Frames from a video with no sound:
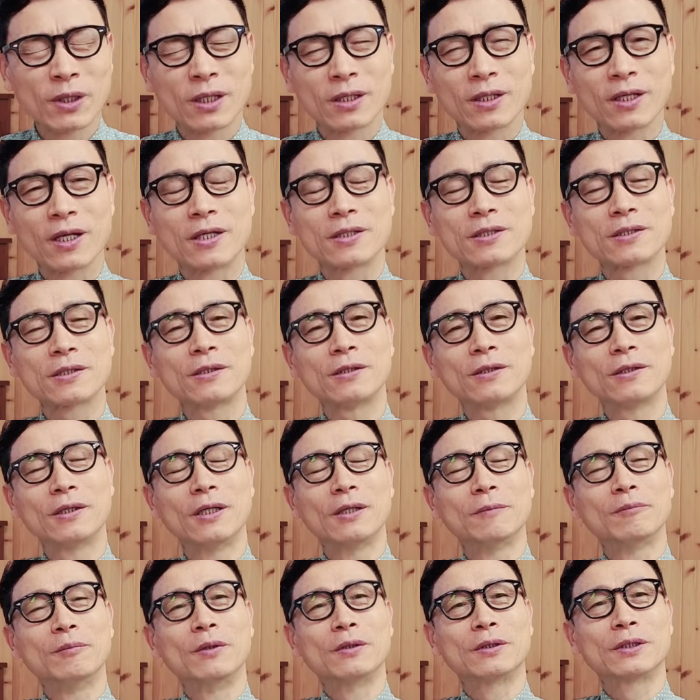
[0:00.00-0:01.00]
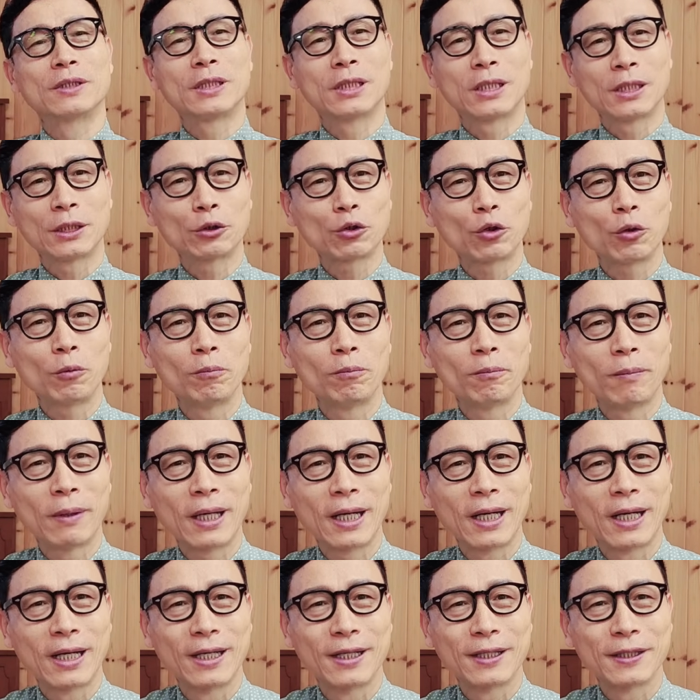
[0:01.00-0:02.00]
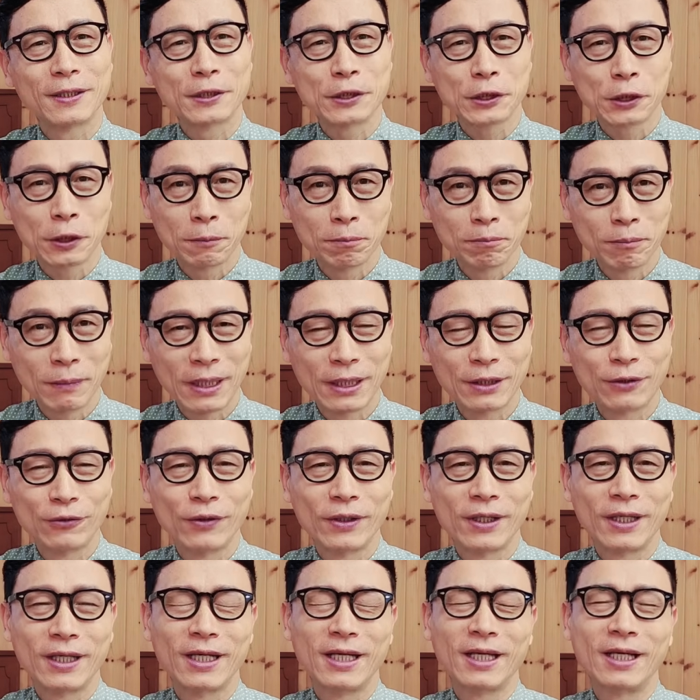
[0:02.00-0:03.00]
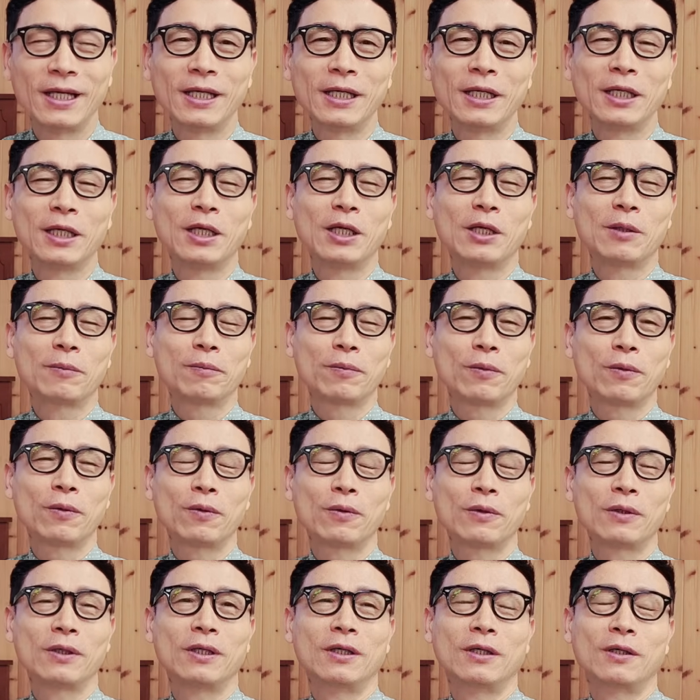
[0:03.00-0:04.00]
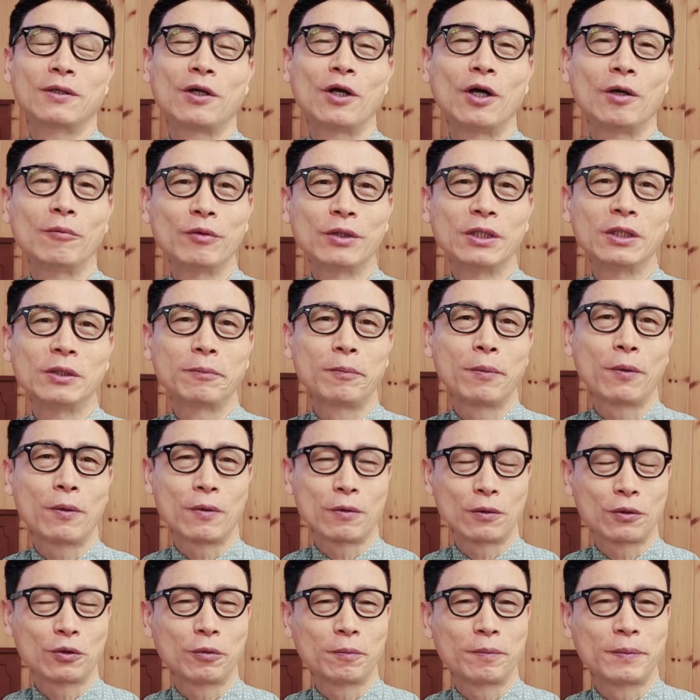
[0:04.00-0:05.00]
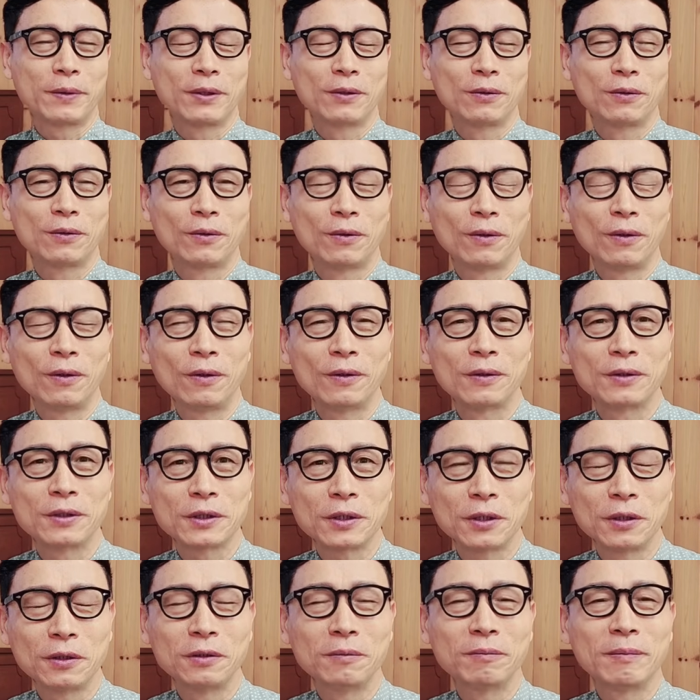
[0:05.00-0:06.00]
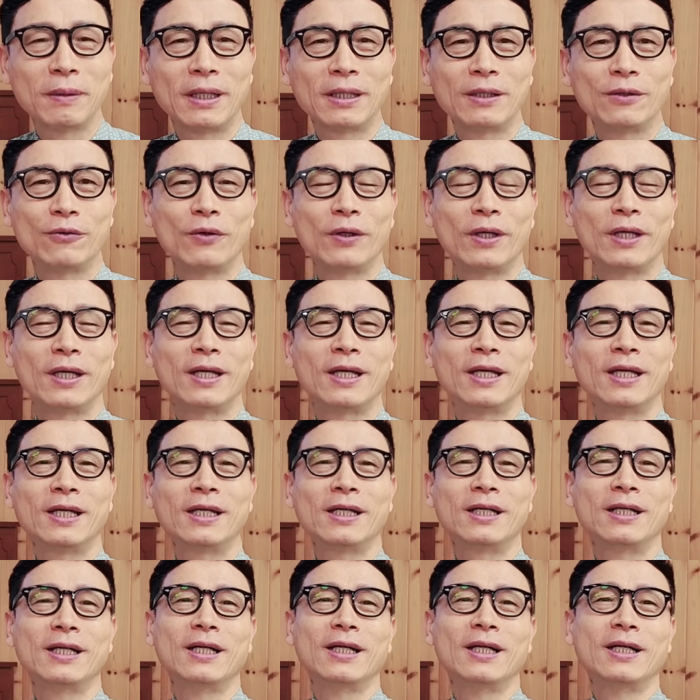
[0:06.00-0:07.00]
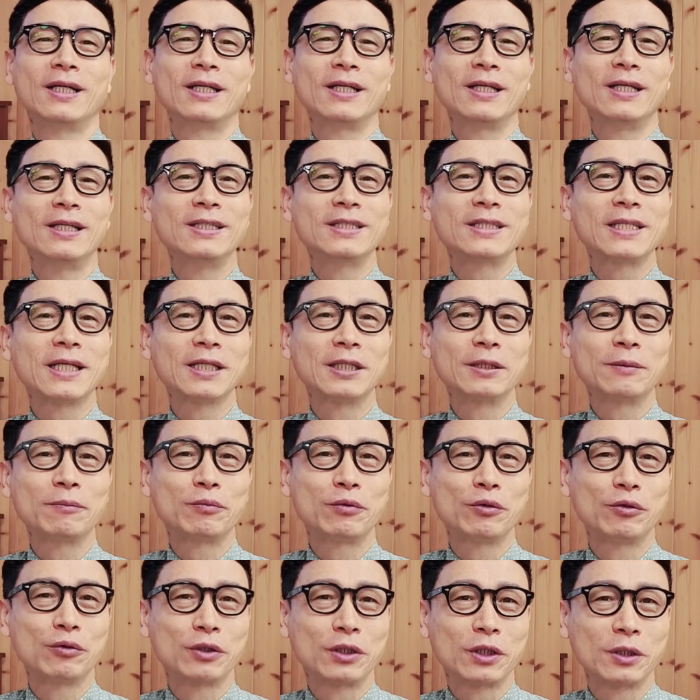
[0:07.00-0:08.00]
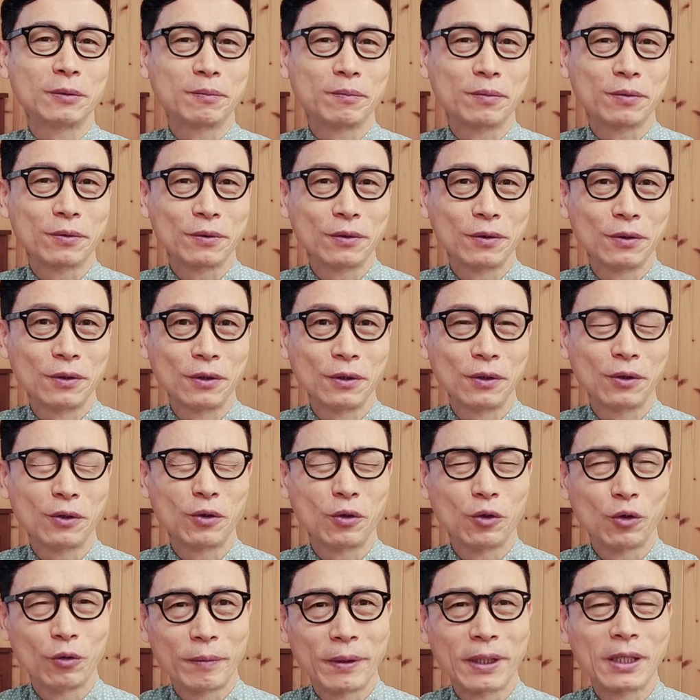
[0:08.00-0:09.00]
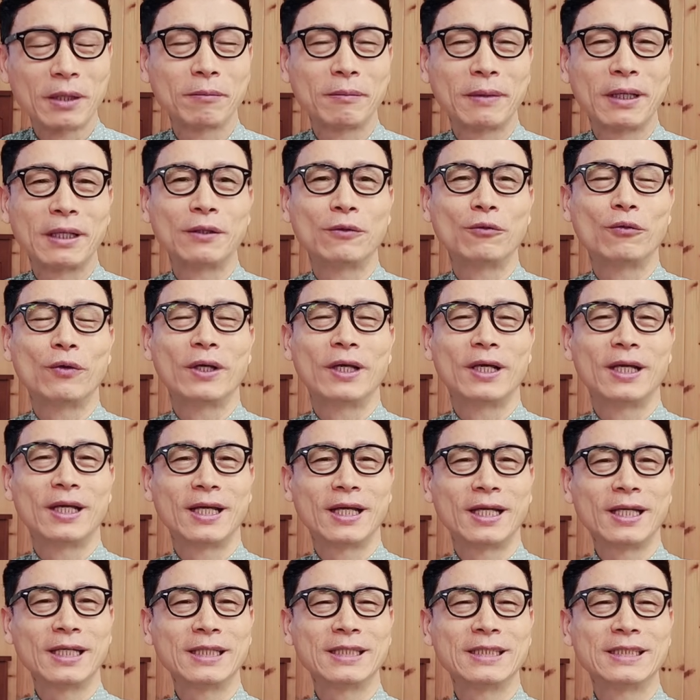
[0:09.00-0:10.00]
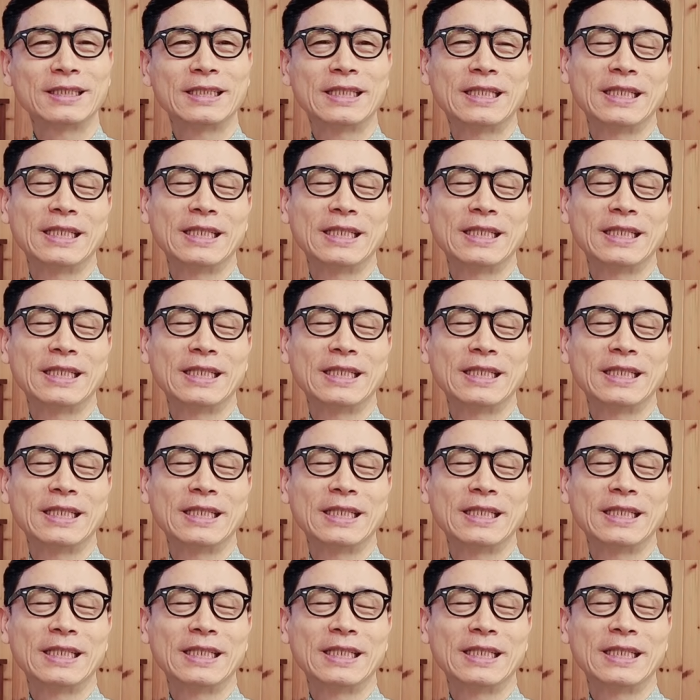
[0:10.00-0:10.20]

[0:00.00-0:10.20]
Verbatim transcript: 그래서 뭐 틸톤바 1 0 0 0만 회, 포, 어, 러브인 포르토피노 1 0 0 0만 회, 인생은 뷰티풀 500만 회,